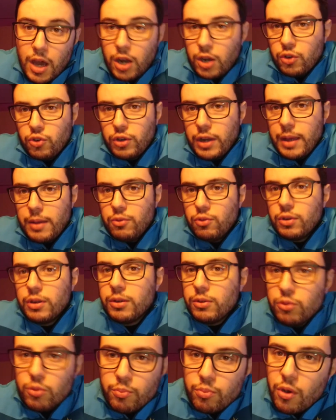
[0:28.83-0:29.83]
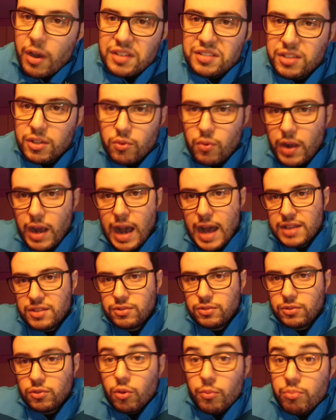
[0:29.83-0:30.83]
allora, ah, non, è, non, non, può essere un
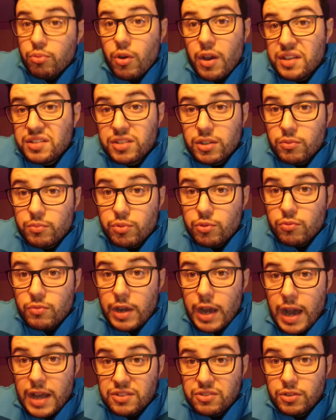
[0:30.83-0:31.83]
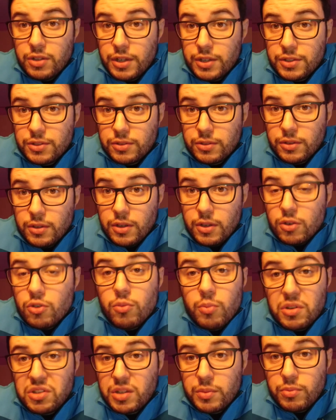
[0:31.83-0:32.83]
caso, non può essere più un caso adesso.
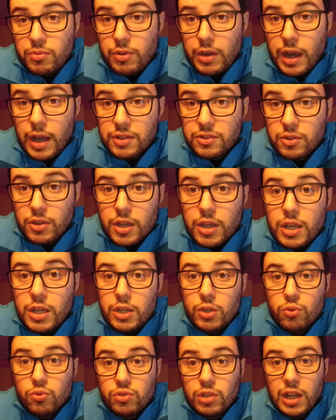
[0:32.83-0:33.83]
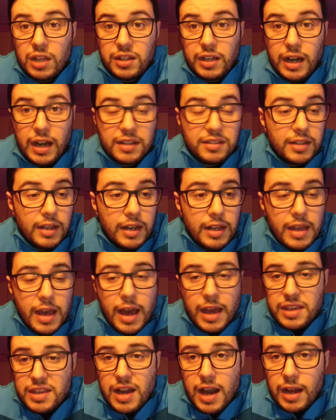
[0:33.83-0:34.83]
Non può essere più un caso. Inutile attaccarsi alle,
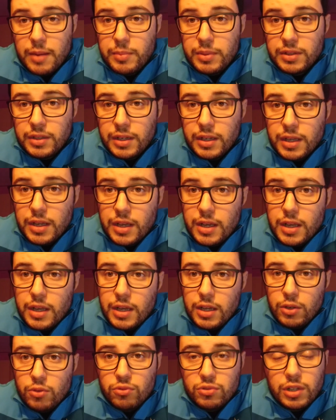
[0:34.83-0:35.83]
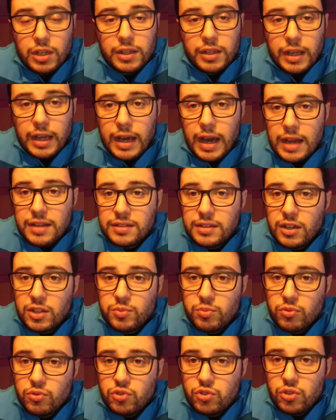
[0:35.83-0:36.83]
agli arbitri, inutile attaccarsi
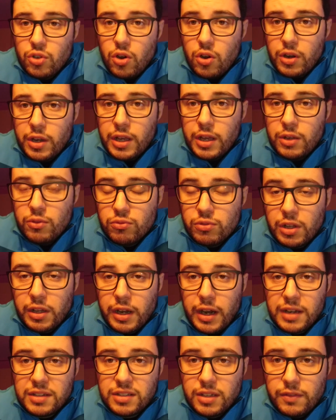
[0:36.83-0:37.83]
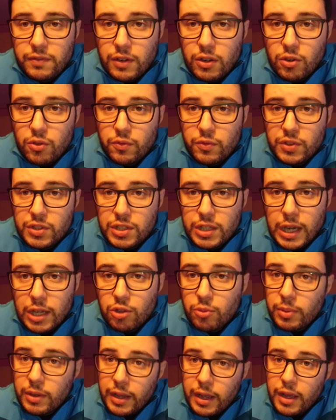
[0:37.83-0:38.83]
all'espulsione, inutile attaccarsi al freno non
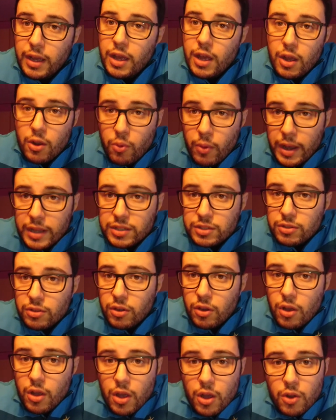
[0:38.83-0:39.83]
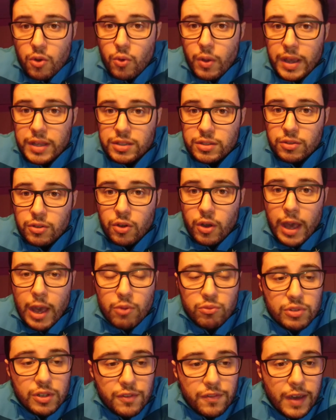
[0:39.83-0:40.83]
fischiato, perché questo, questo è
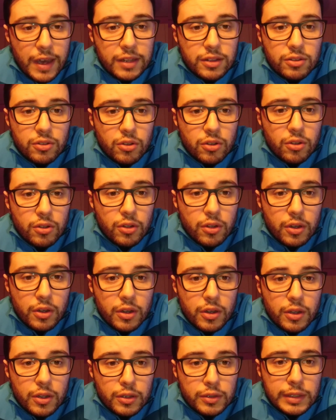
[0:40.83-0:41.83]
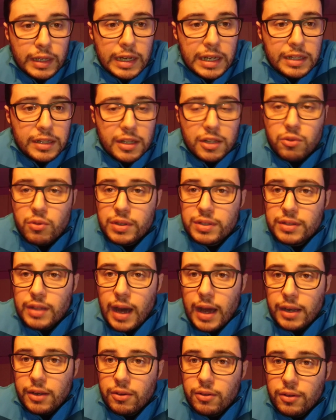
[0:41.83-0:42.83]
un difetto dell'Inter di
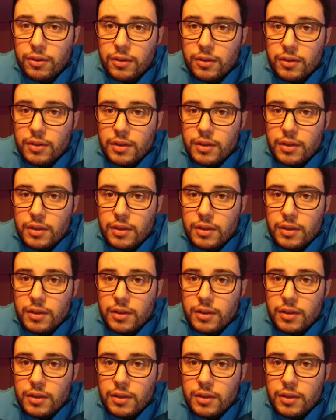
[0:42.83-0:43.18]
quest'anno.